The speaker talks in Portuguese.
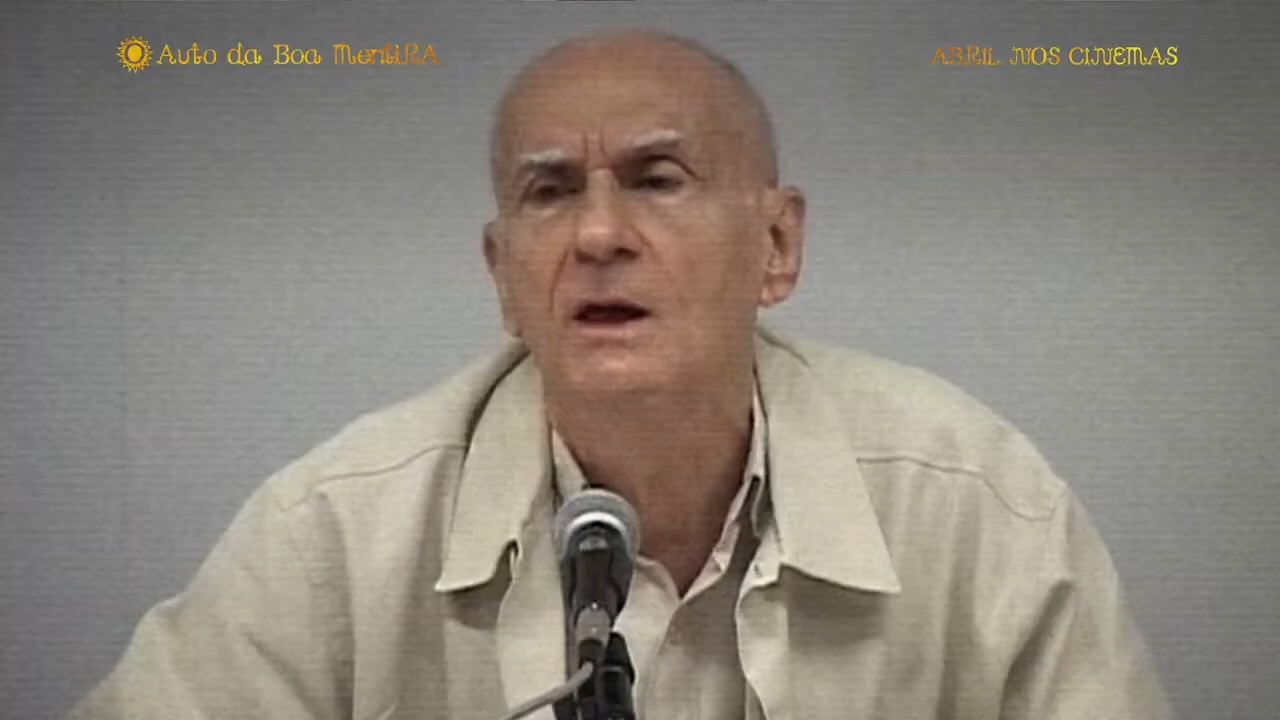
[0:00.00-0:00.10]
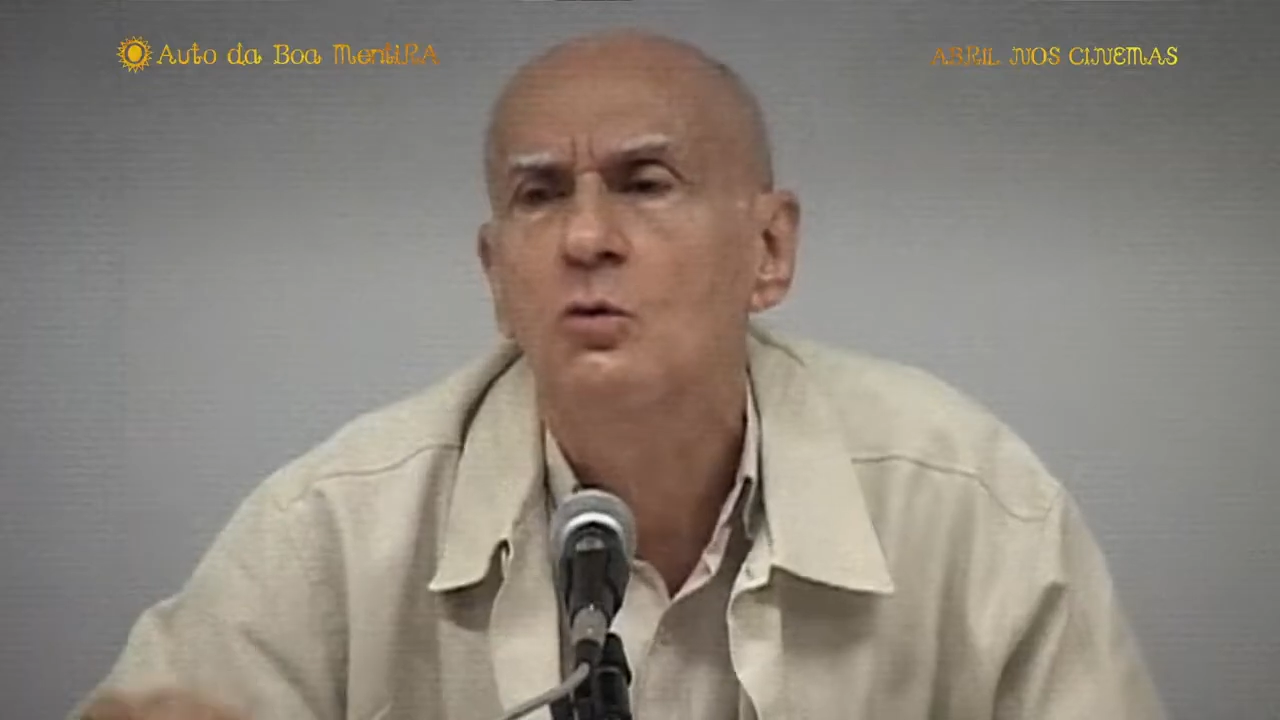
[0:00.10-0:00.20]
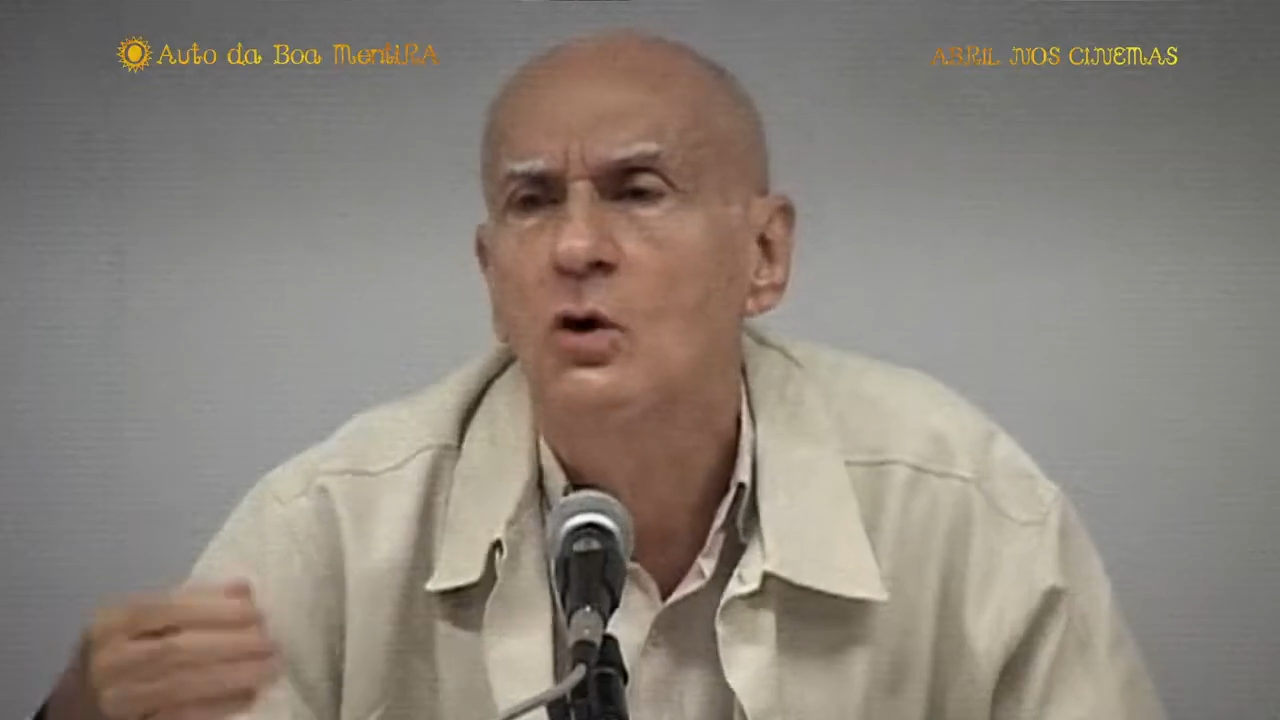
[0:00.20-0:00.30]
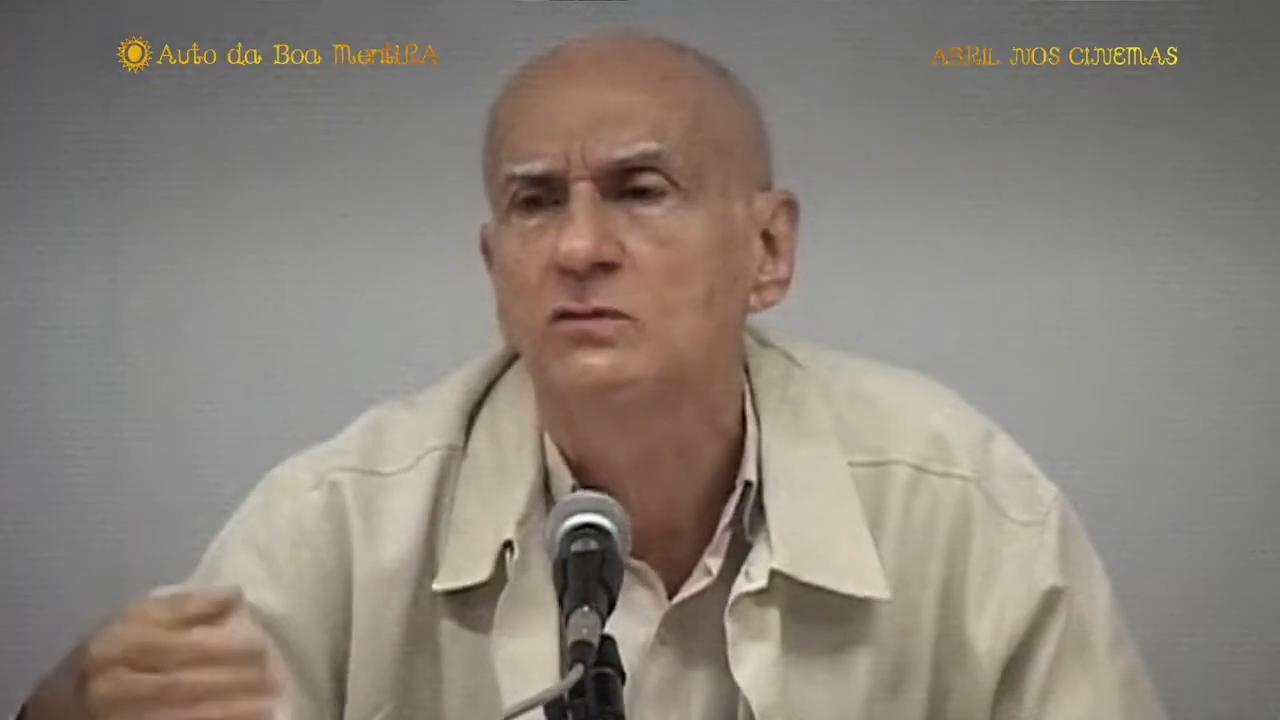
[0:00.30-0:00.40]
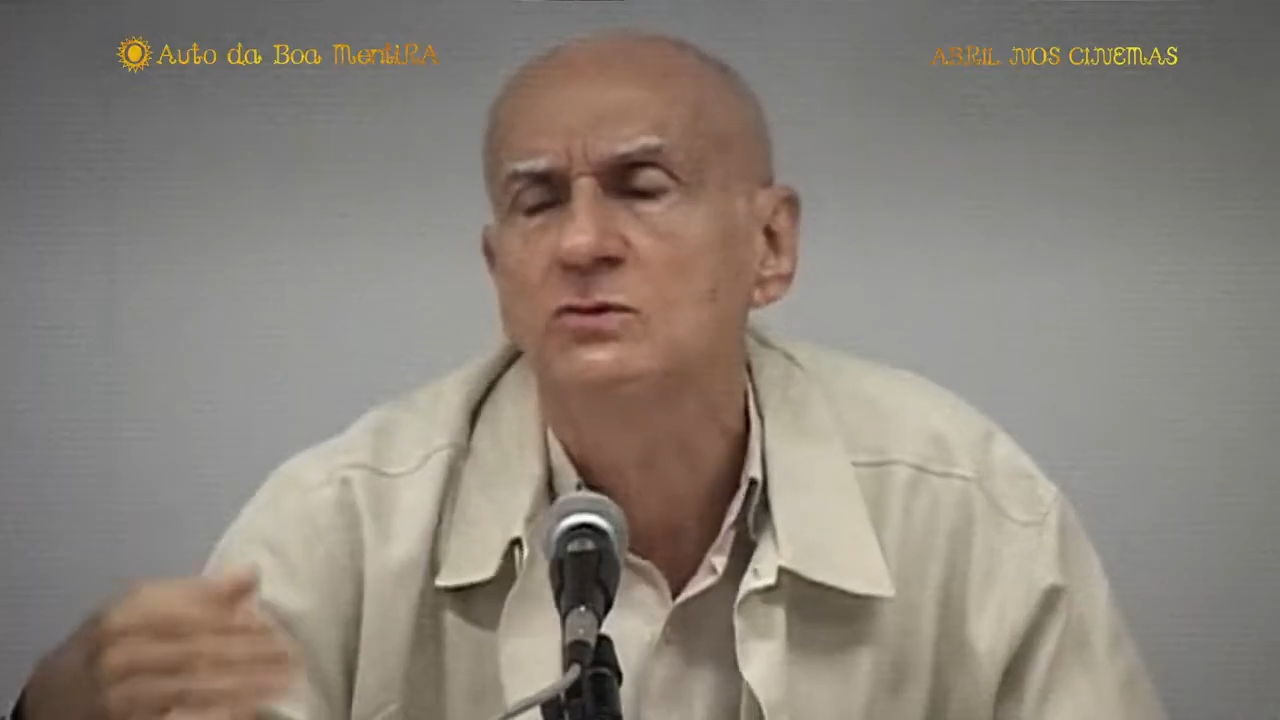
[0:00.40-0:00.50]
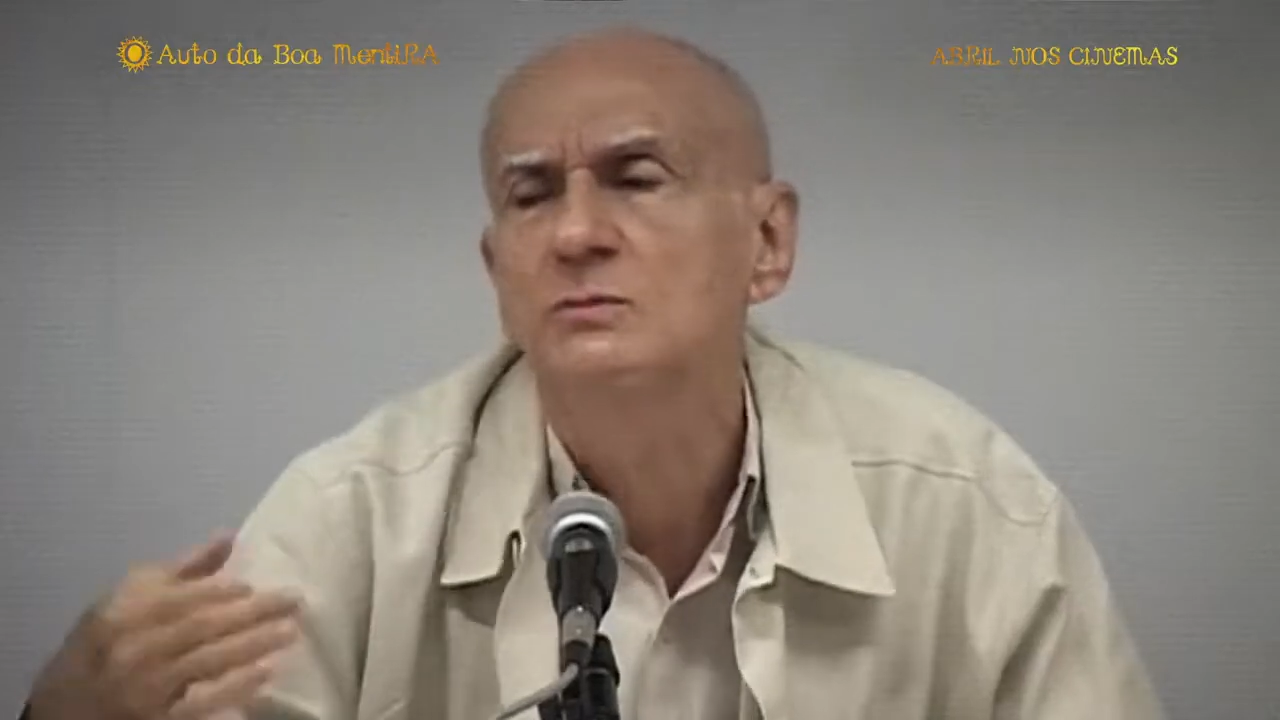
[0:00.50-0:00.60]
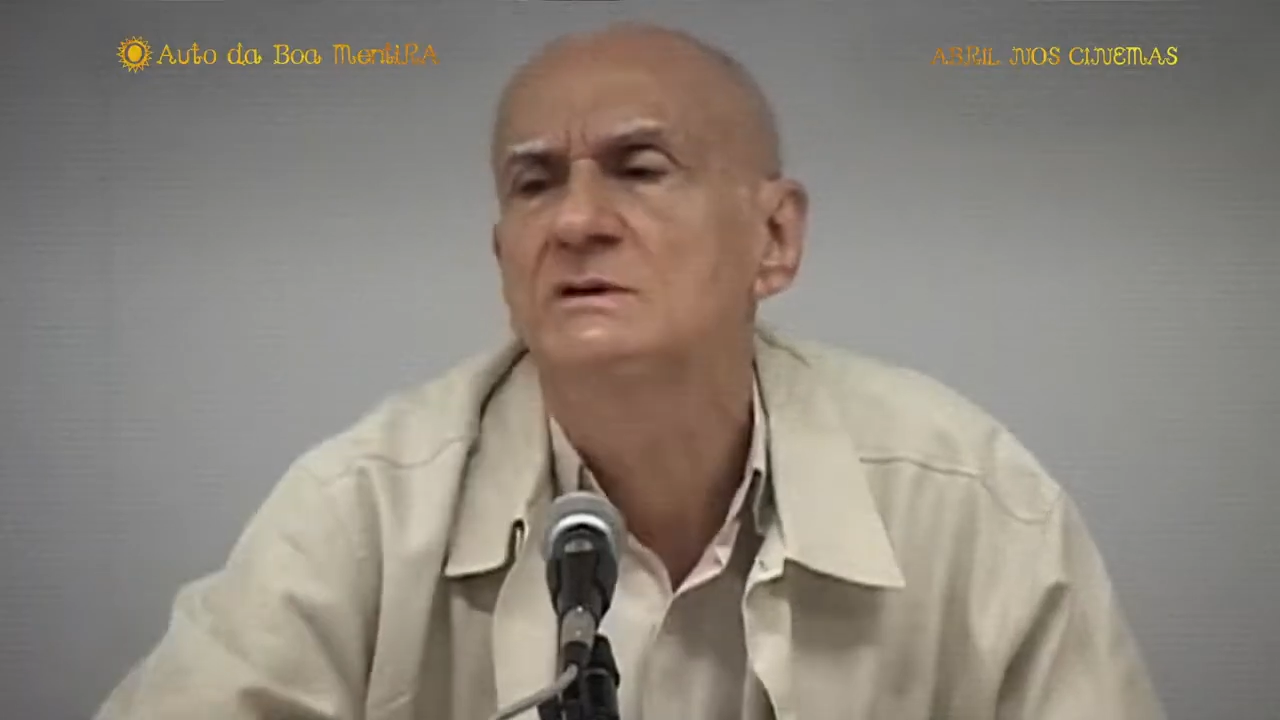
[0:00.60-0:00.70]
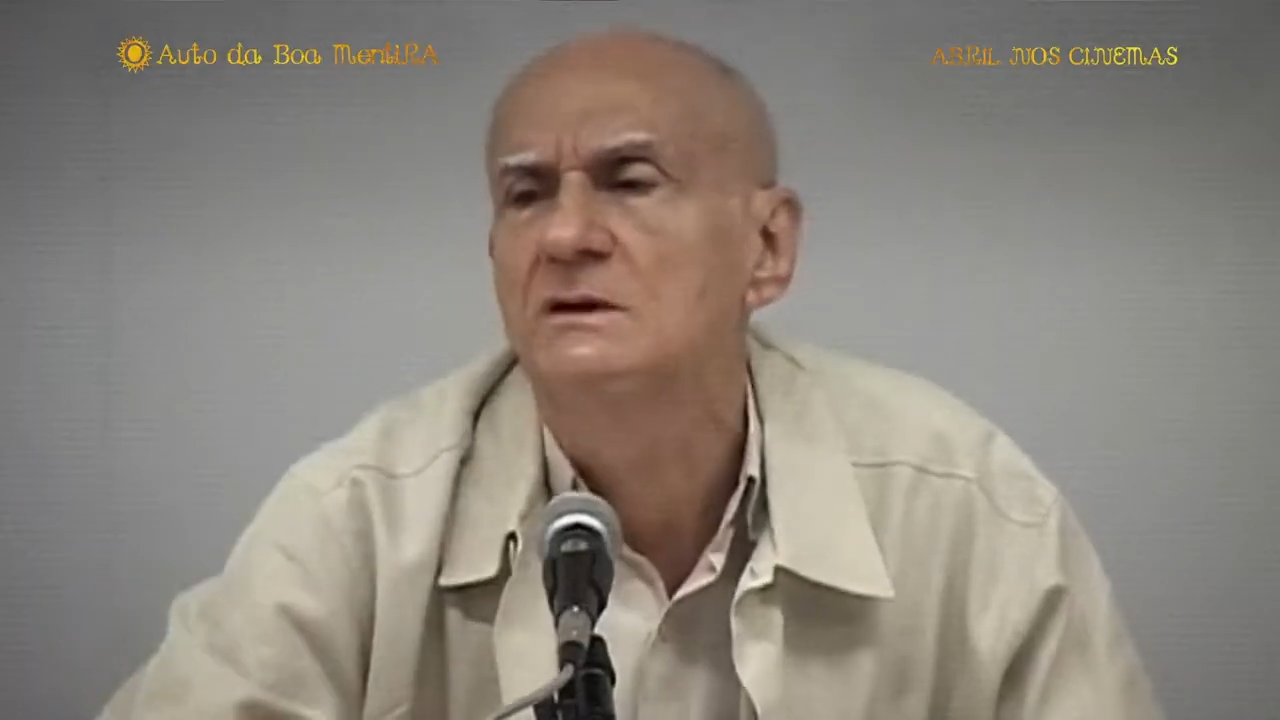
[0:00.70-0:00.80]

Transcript: Eu gosto do